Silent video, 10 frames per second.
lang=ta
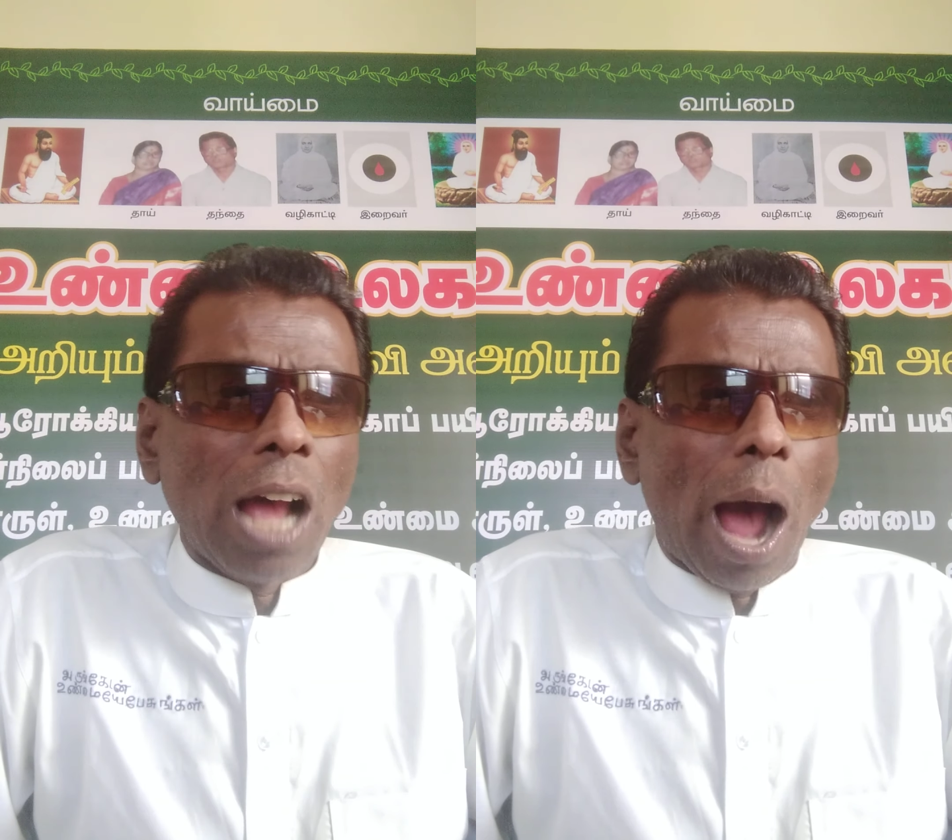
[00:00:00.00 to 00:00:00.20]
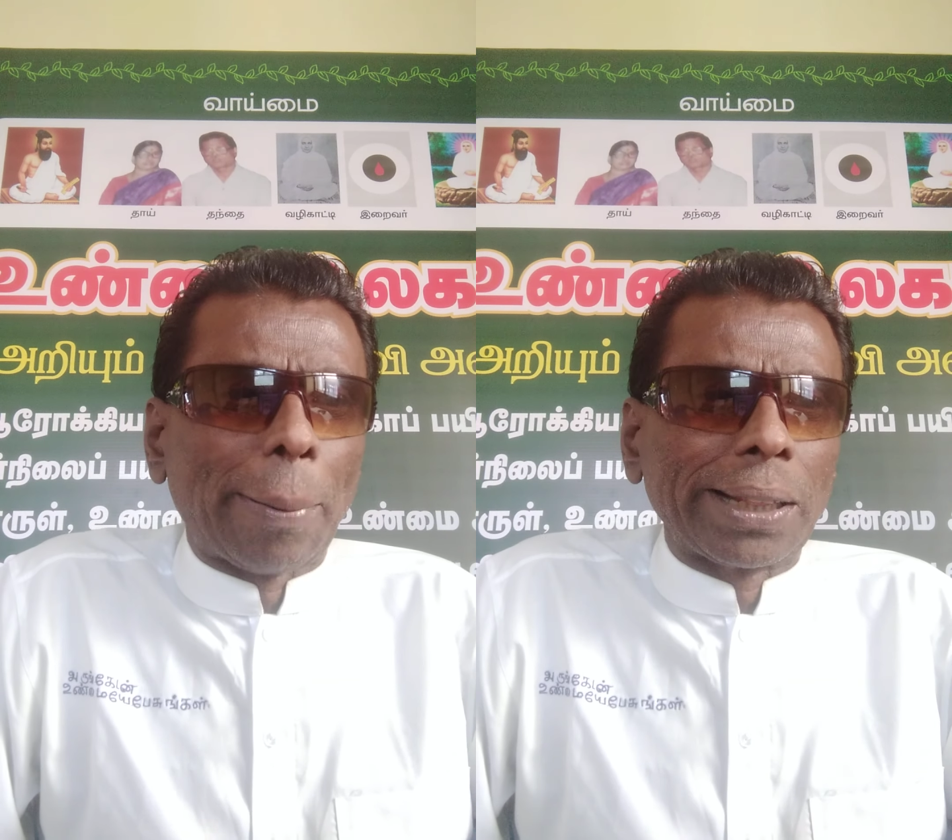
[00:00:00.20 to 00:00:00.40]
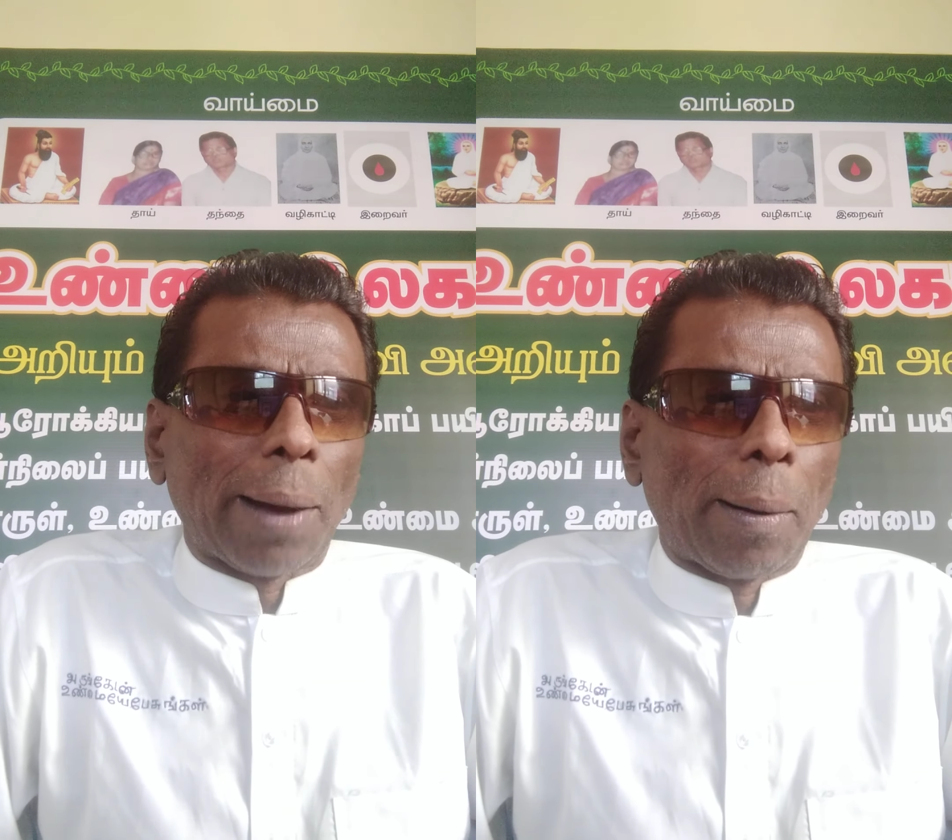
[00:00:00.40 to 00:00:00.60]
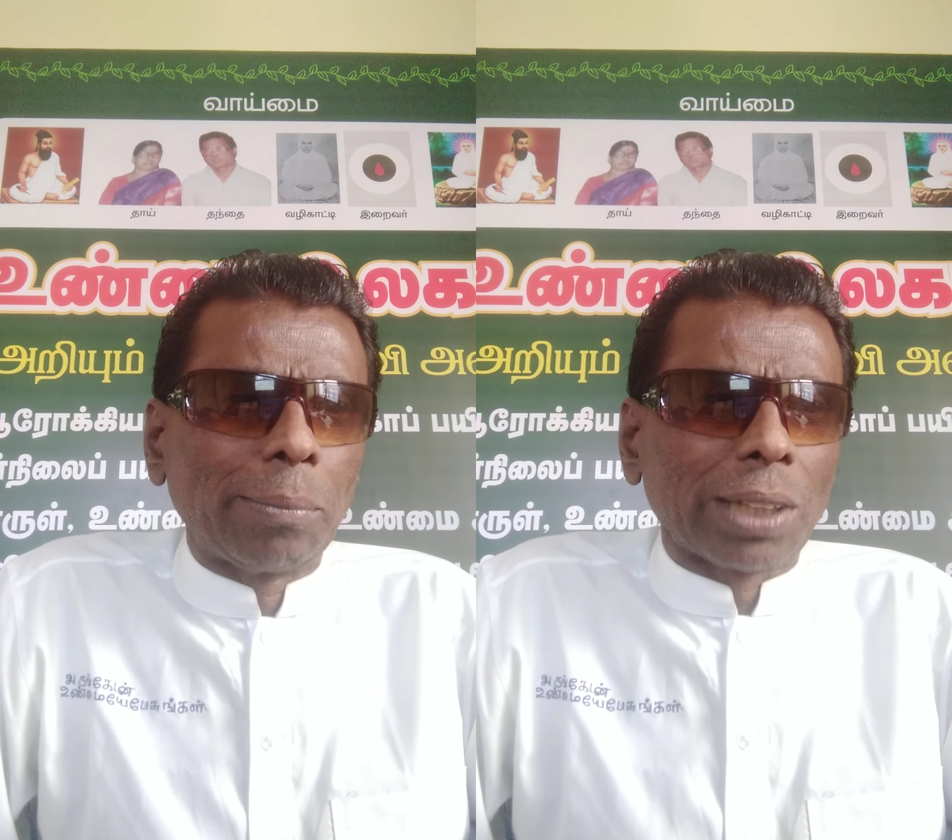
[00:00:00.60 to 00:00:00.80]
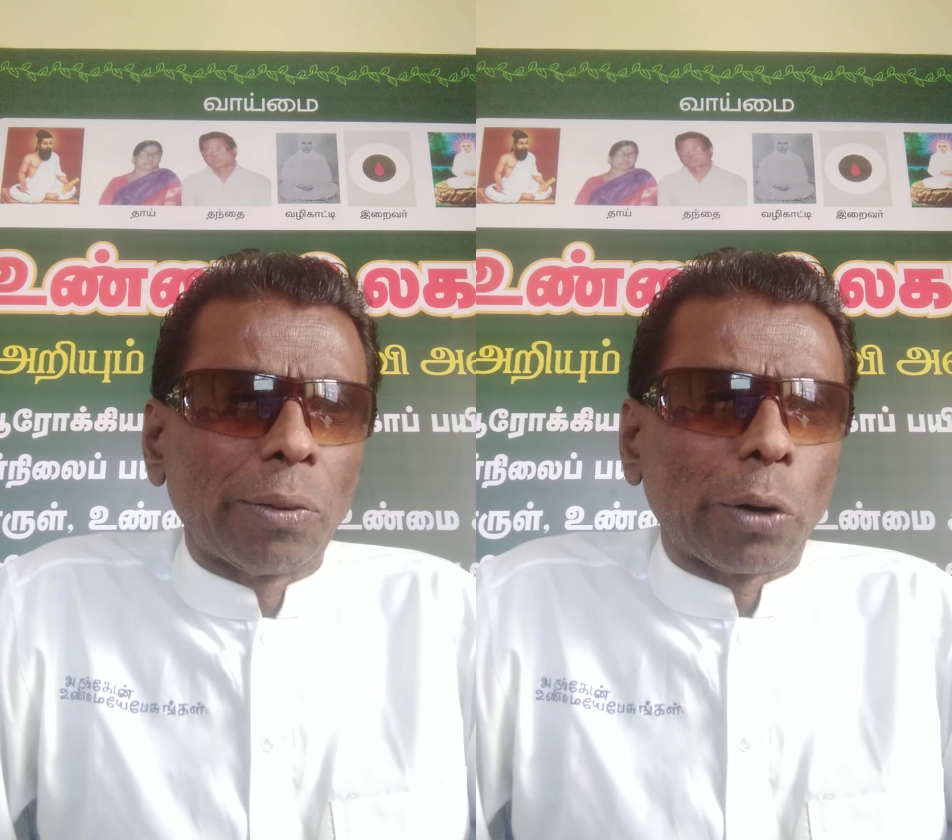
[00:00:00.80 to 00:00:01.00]
அப்போ
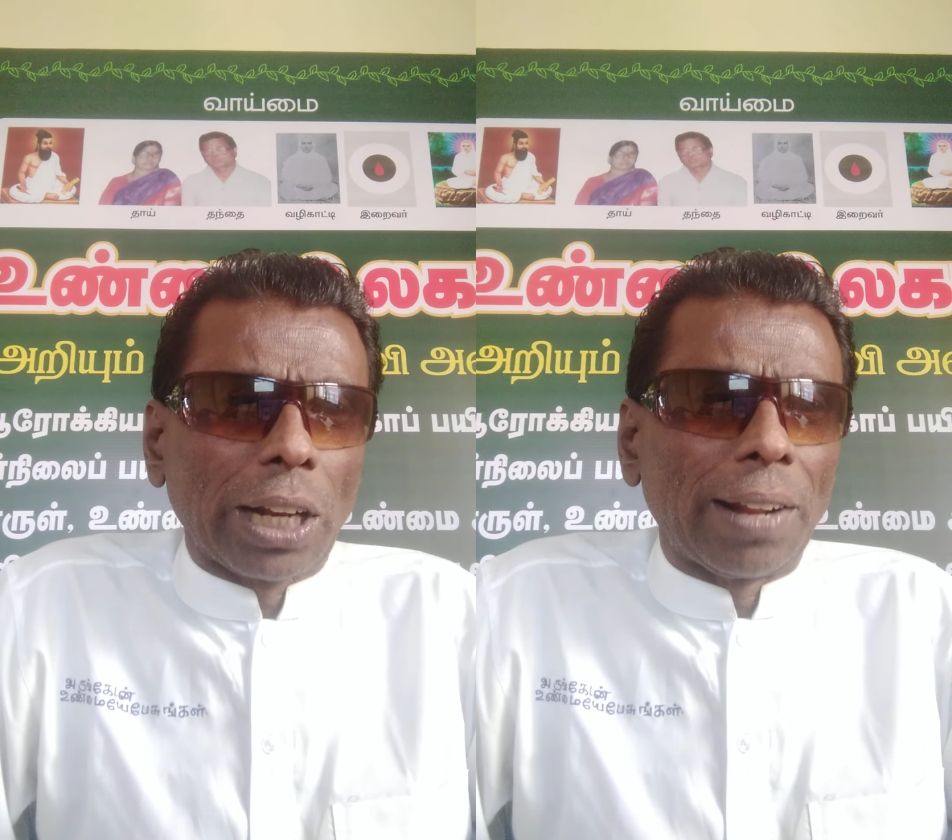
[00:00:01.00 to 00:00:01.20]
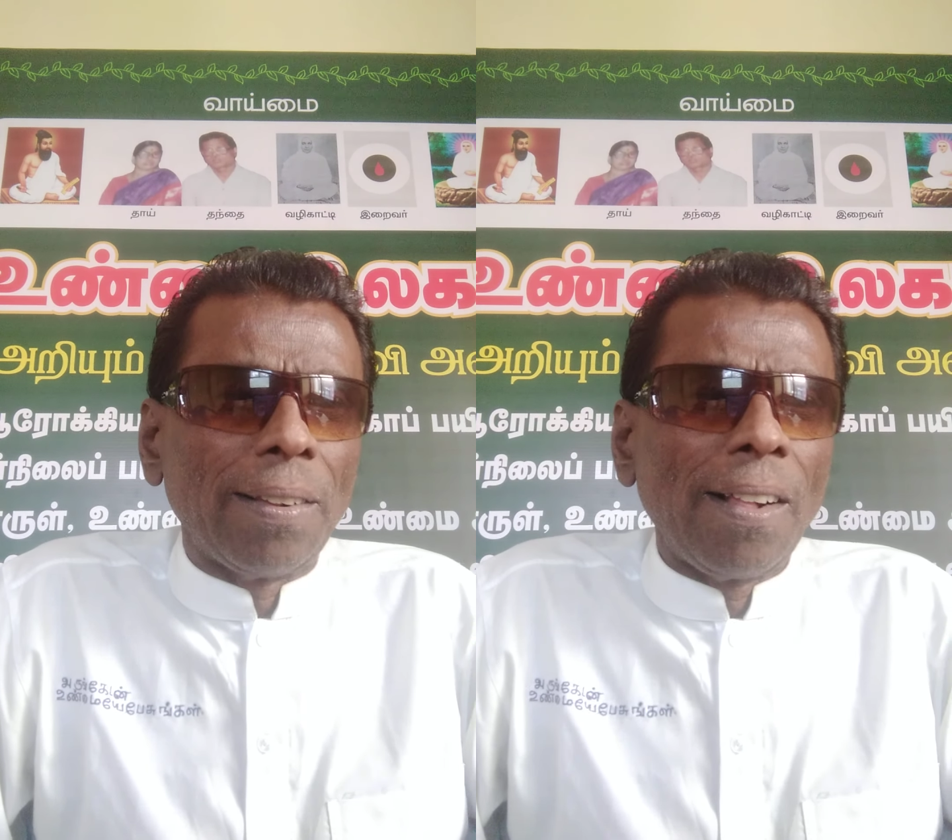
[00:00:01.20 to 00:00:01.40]
தவம் செய்வோரை